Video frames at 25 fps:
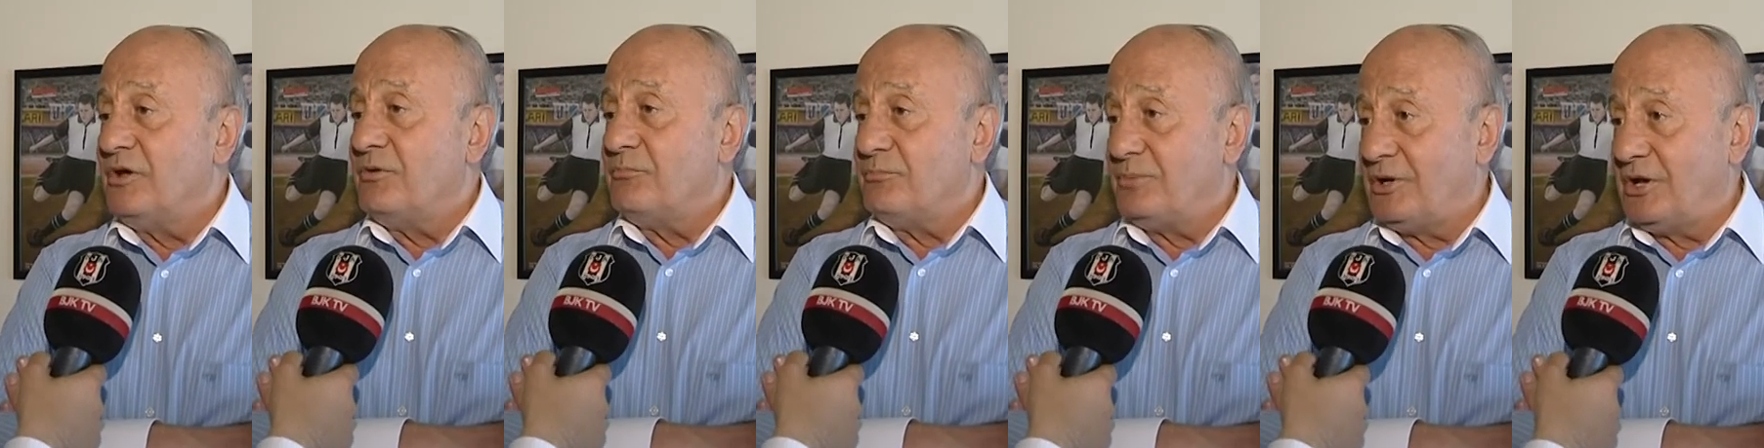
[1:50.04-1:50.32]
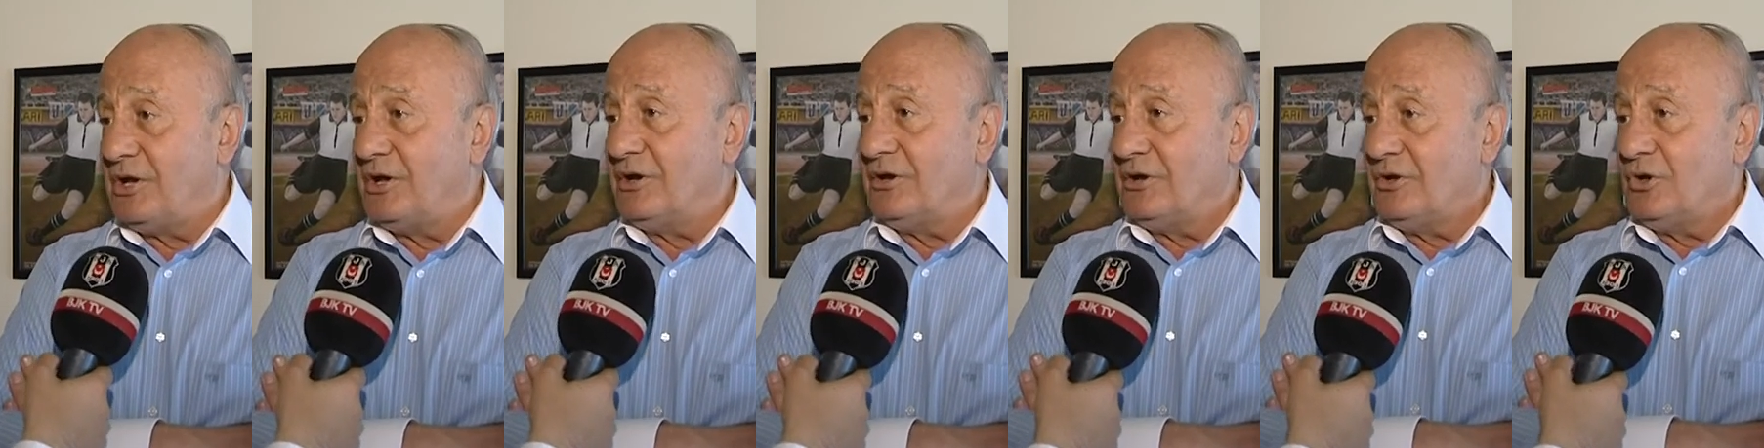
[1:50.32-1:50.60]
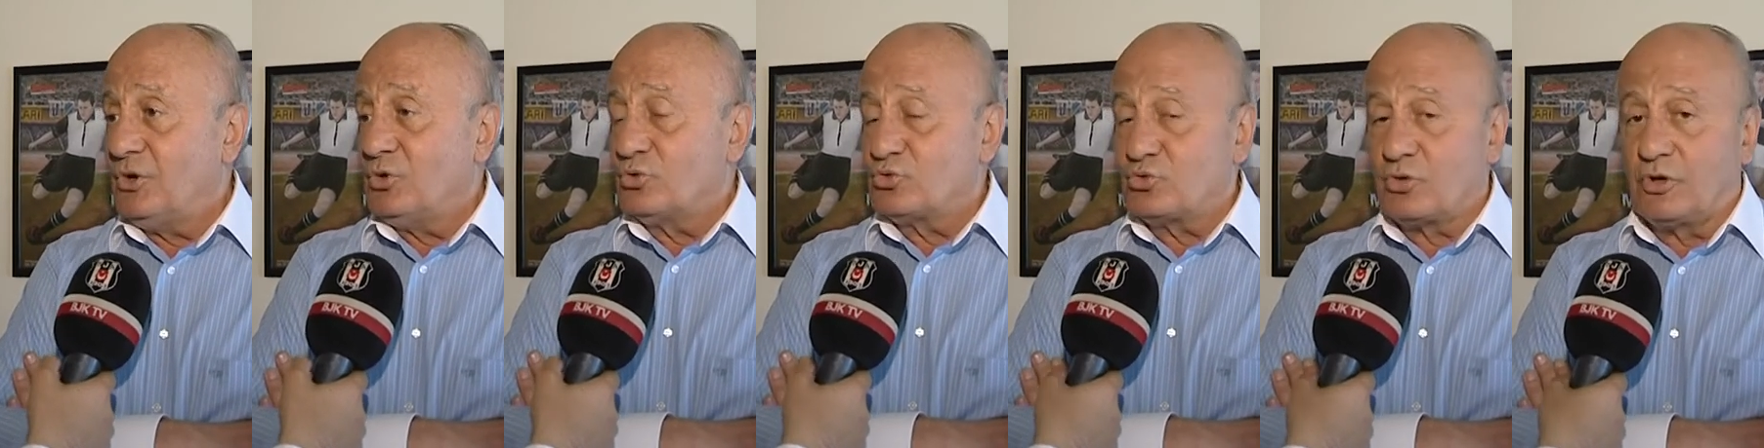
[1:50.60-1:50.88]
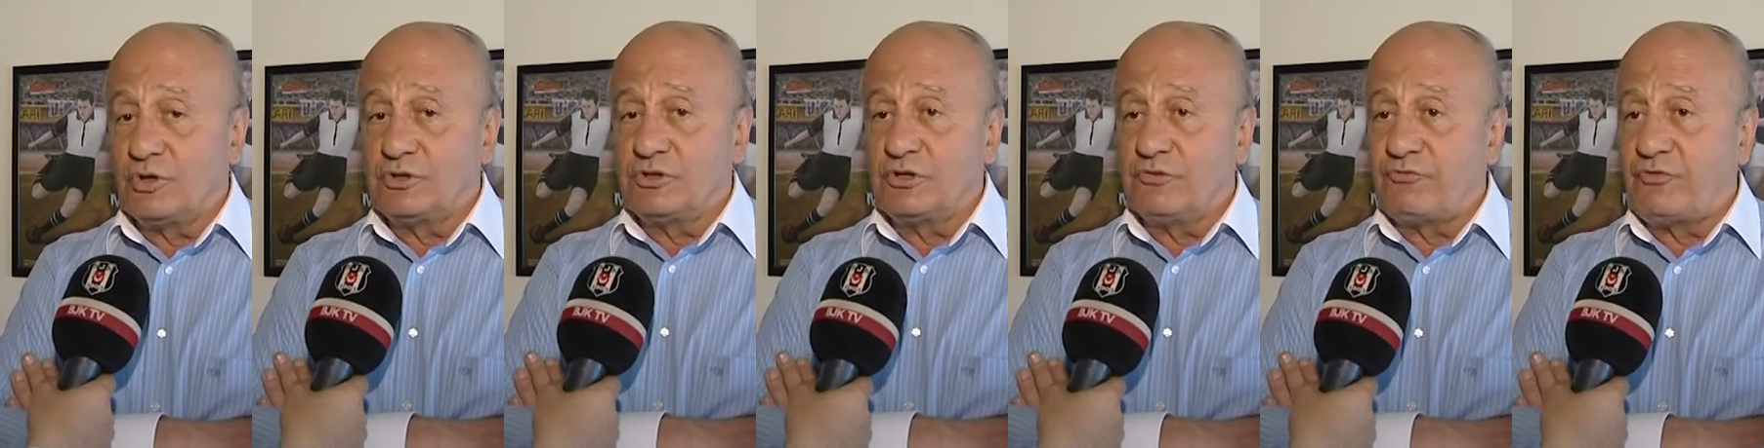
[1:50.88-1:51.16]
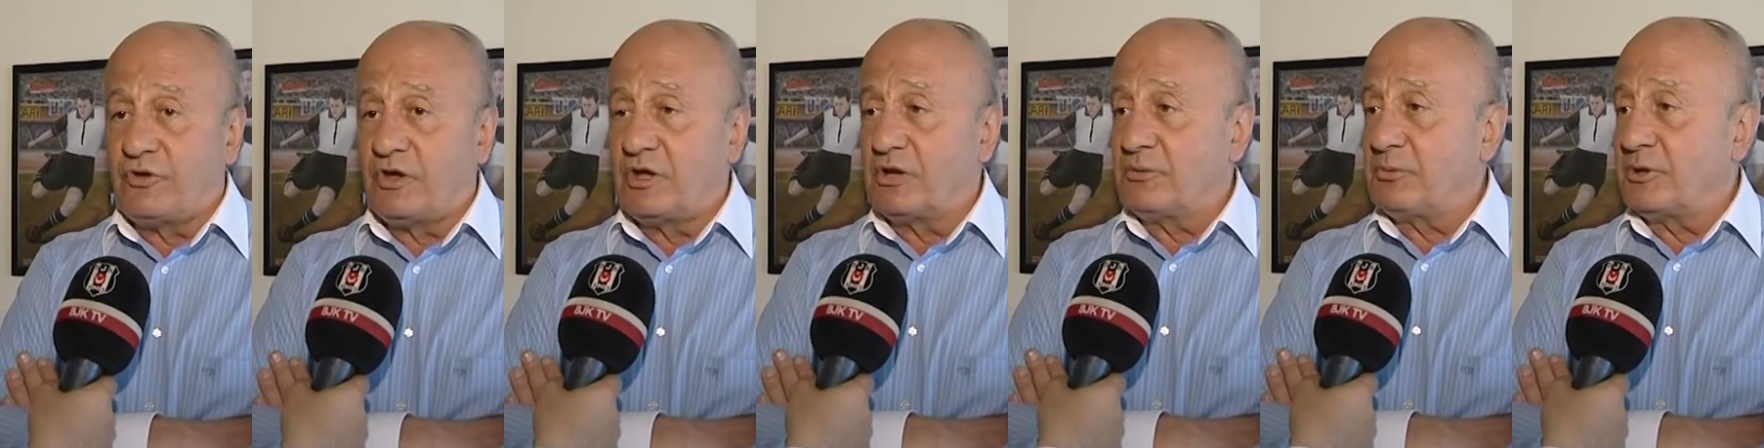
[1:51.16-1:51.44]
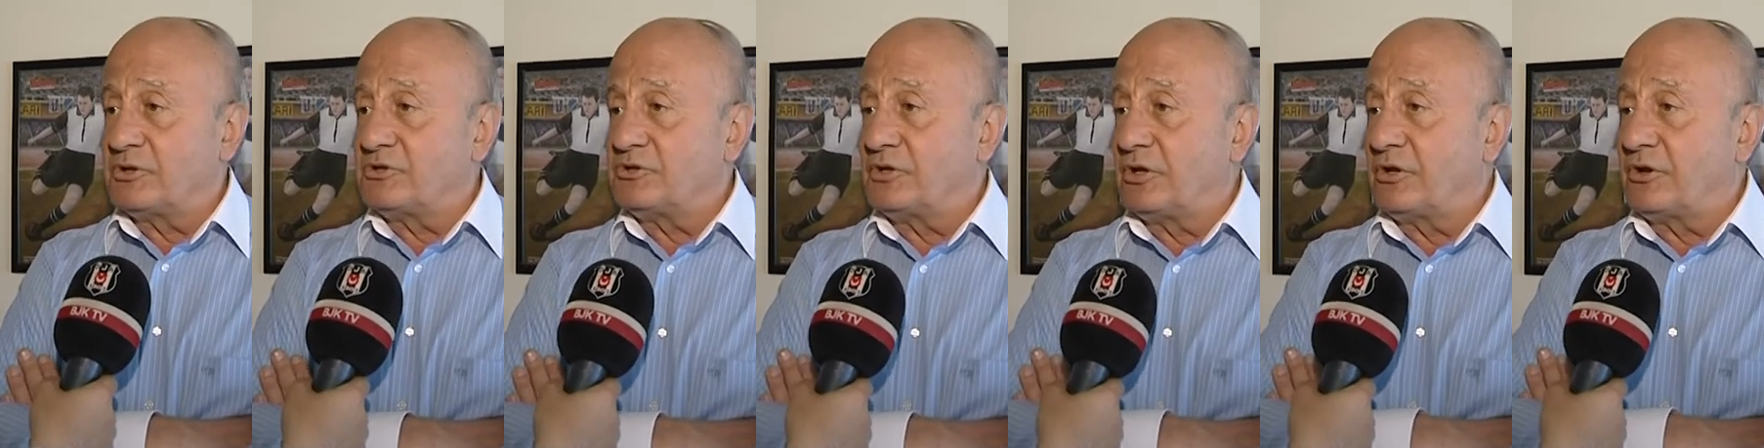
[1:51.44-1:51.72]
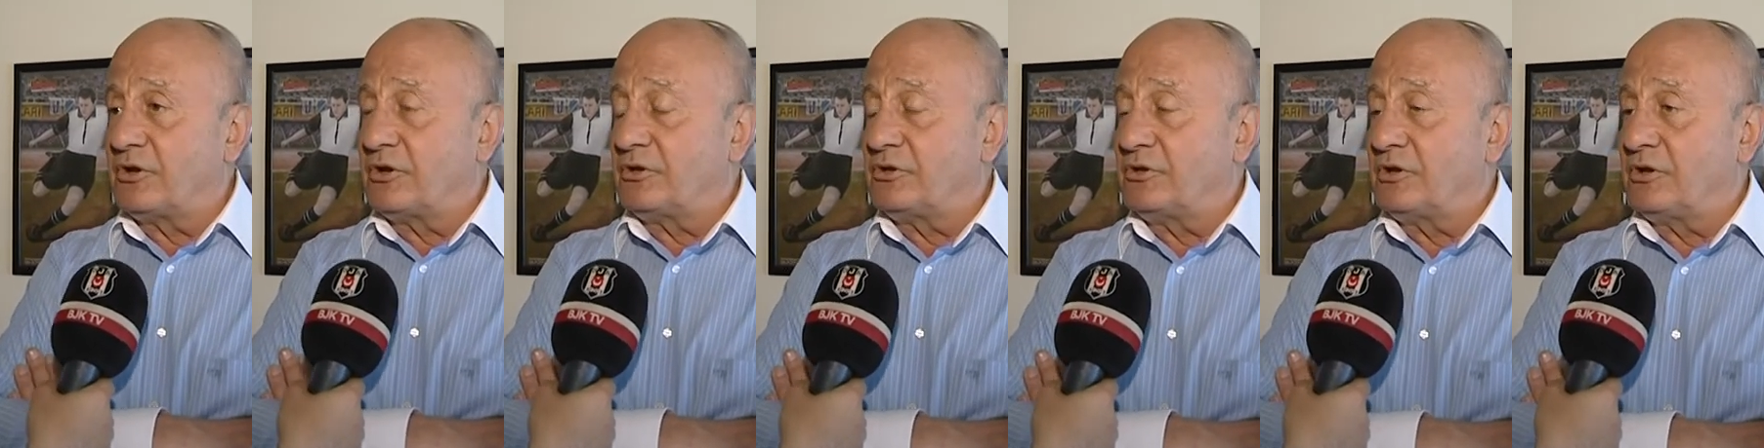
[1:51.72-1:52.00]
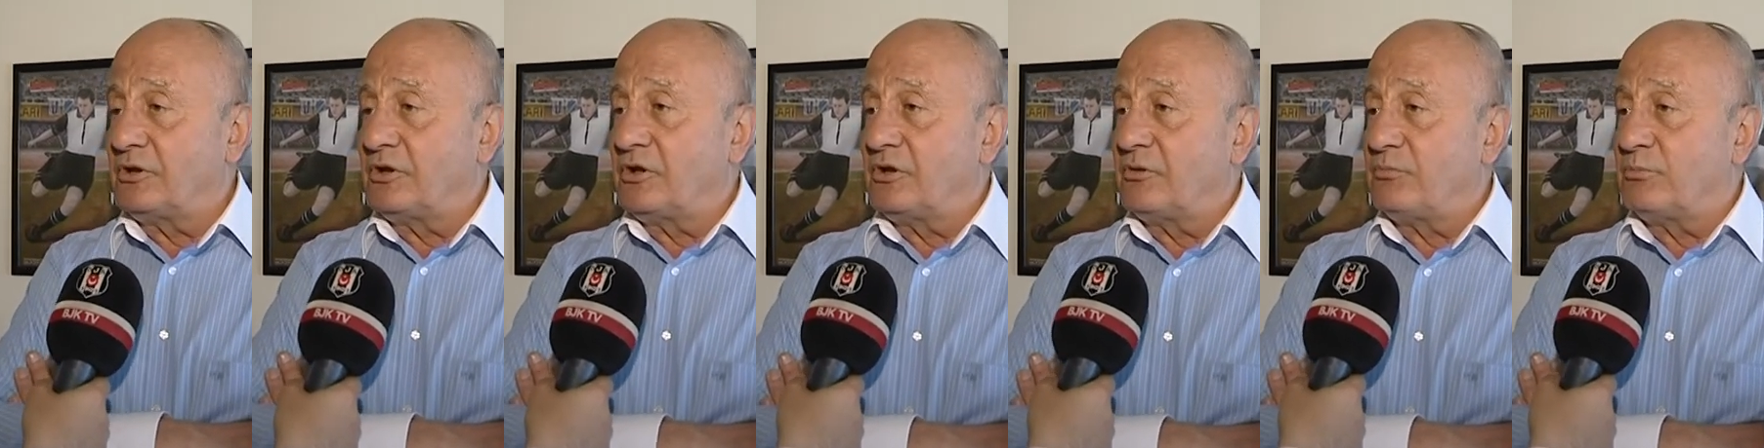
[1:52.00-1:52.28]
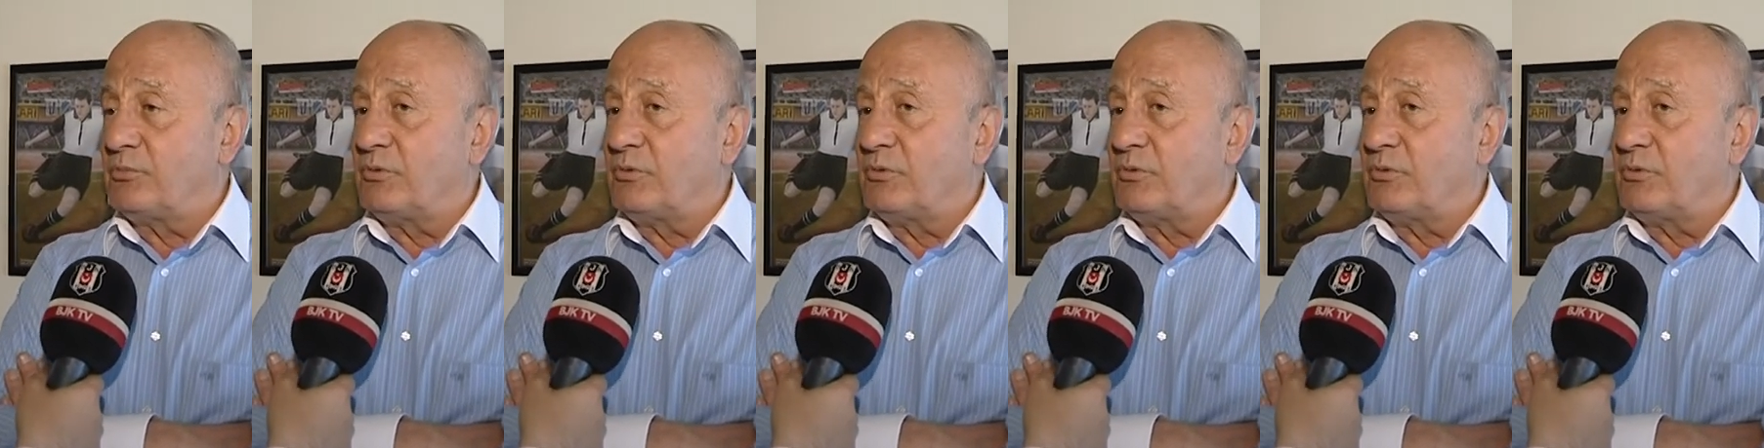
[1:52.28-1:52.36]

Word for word: bile şu anda Fenerbahçe ile aradaki